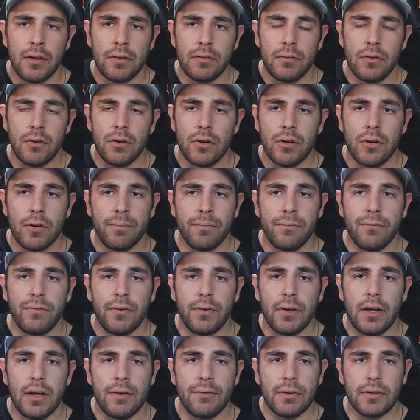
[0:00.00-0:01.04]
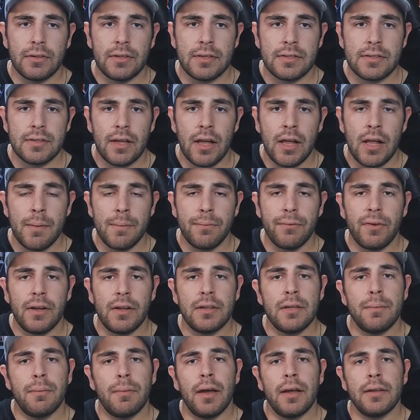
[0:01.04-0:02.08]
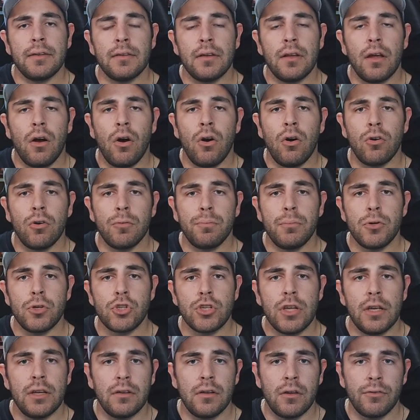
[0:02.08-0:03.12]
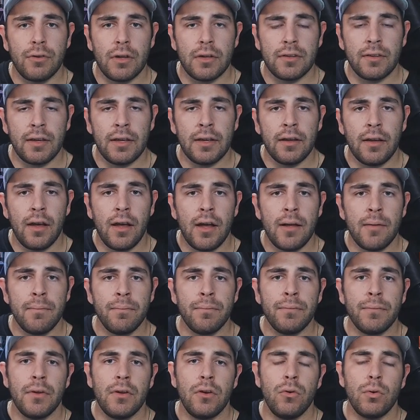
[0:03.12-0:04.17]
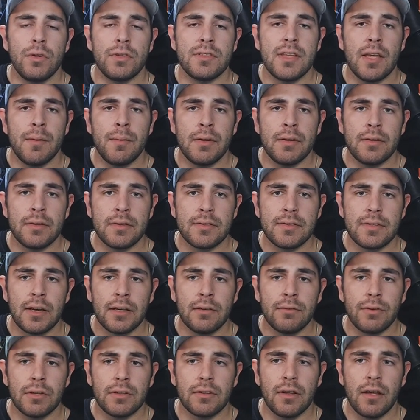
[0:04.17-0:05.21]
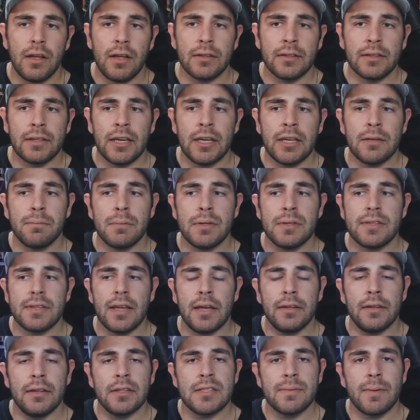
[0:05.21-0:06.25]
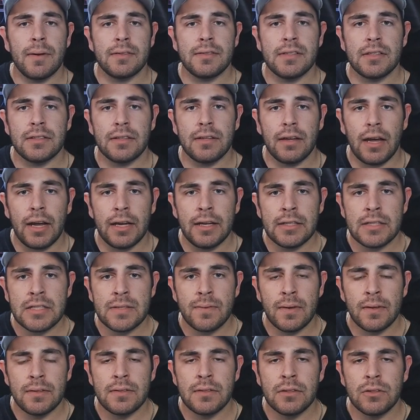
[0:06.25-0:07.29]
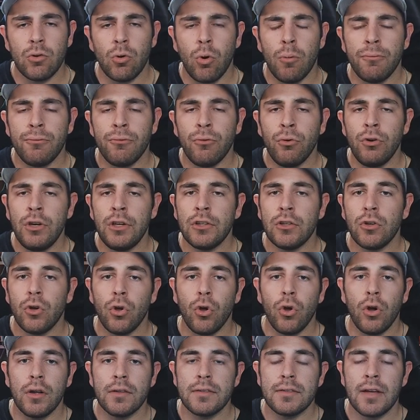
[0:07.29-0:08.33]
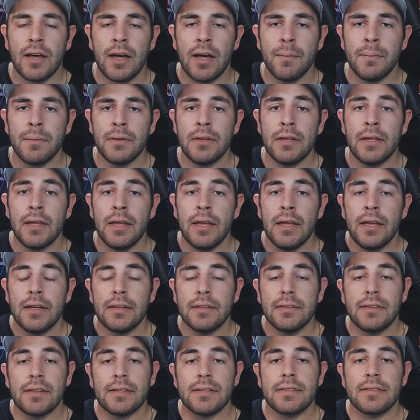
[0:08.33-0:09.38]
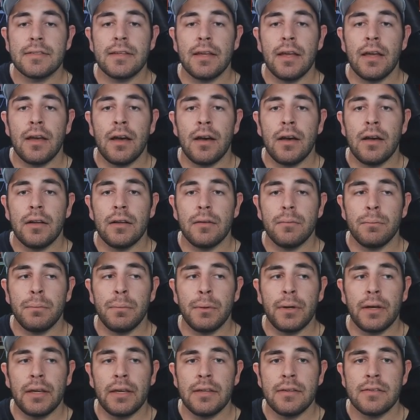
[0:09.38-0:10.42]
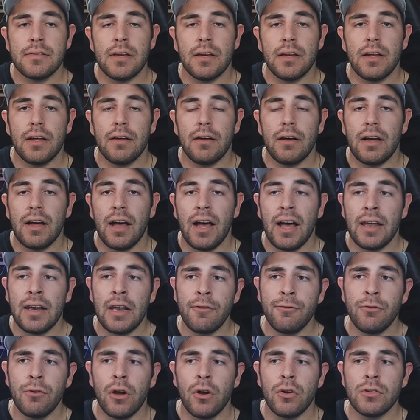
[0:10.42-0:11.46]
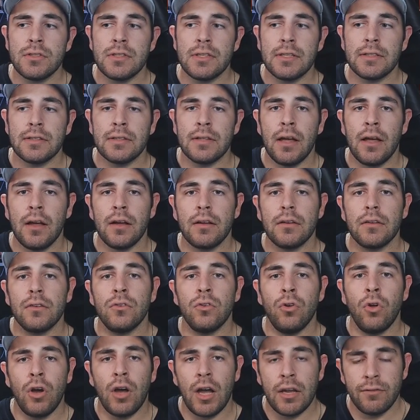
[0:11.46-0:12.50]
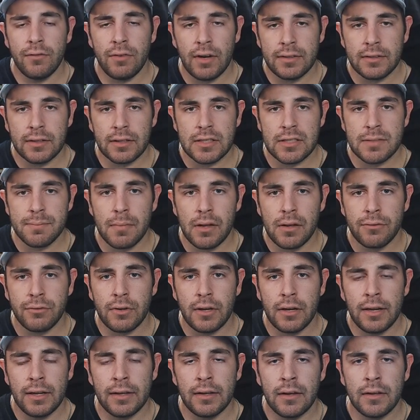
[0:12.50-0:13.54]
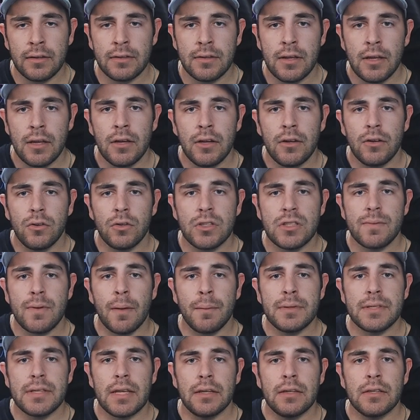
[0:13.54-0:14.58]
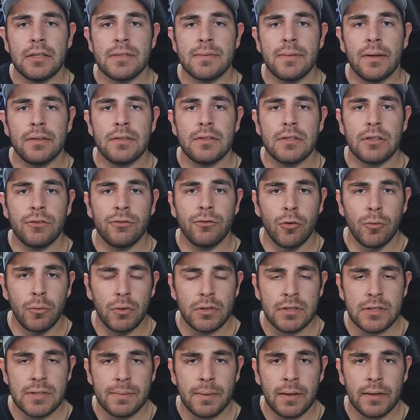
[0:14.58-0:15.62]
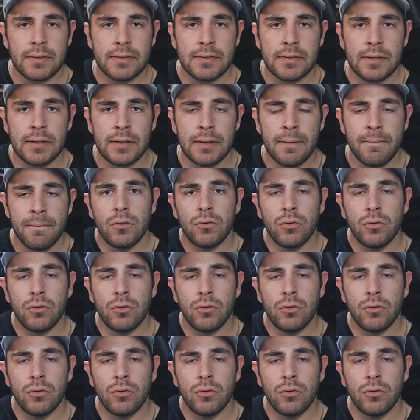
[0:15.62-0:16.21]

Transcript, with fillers: Ähm, einfach deshalb, weil die beiden auch bestehende Verträge haben. Lewis Hamilton, sein Vertrag geht bis Ende 2023, obwohl ich gehört habe, dass der Brite aller Voraussicht nach noch ein weiteres Mal verlängert und zwar bis Ende 2025.